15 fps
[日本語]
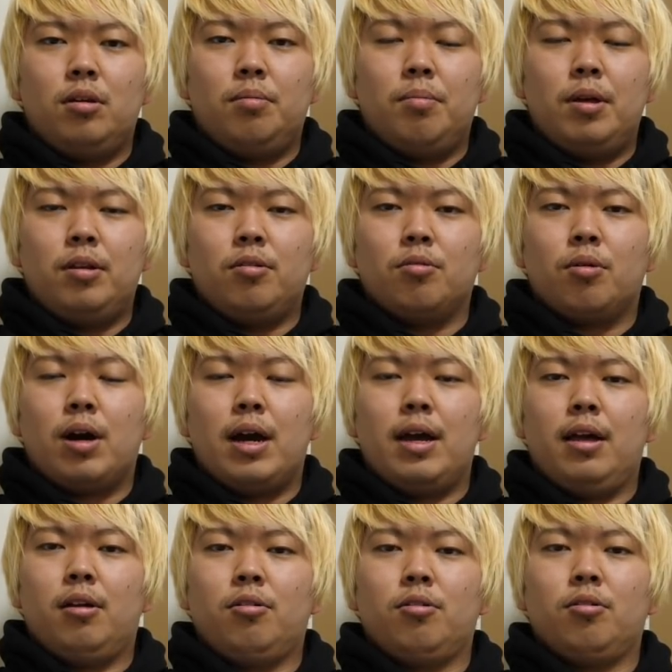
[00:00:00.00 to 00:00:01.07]
メニューを
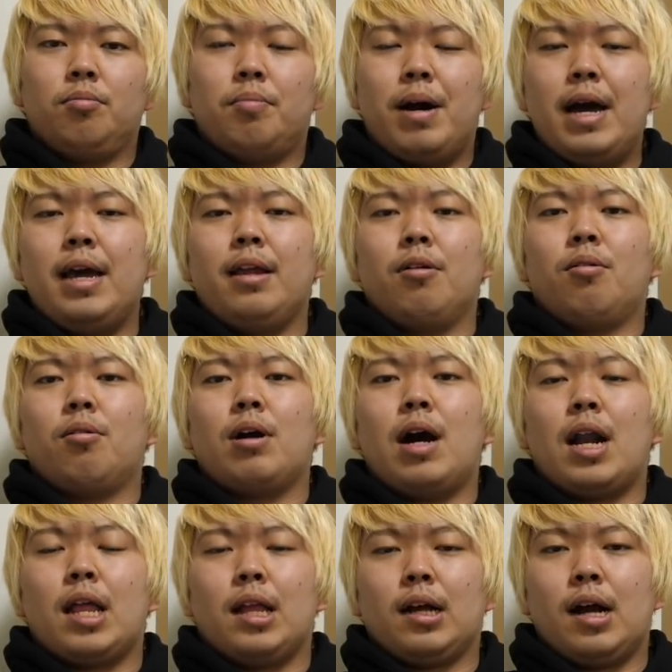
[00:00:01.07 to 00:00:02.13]
変える前の
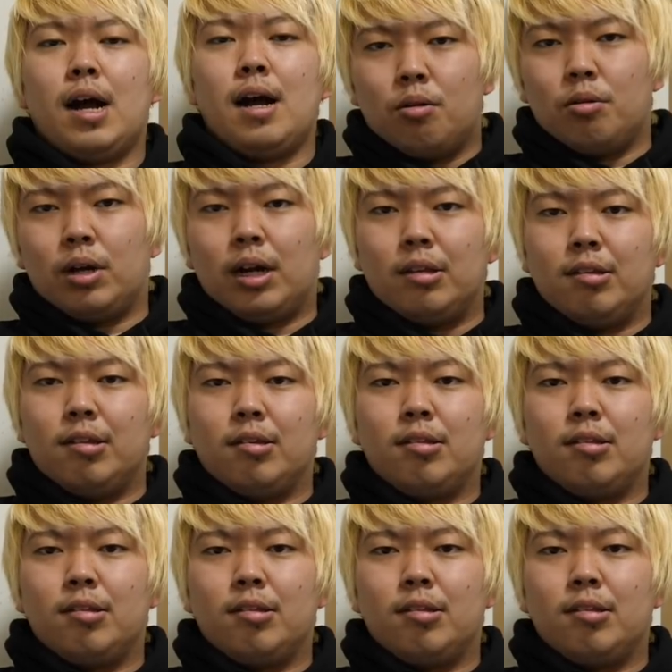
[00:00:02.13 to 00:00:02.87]
体がこんな感じで